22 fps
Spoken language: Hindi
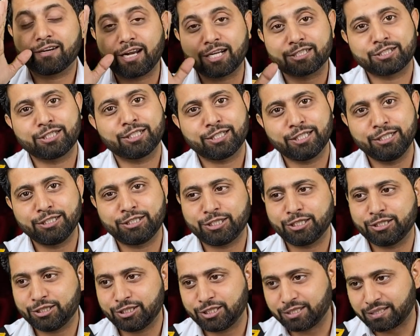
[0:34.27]
ड्रास्टिकली
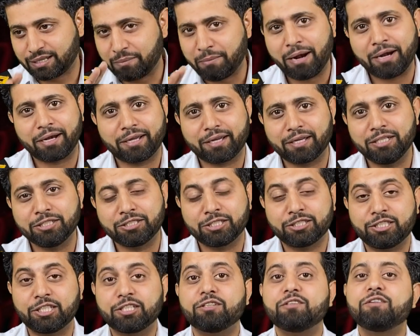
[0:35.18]
चेंजिंग ड्रामेटिकली
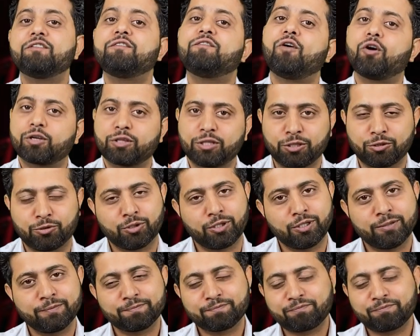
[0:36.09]
चेंजिंग फॉर द गुड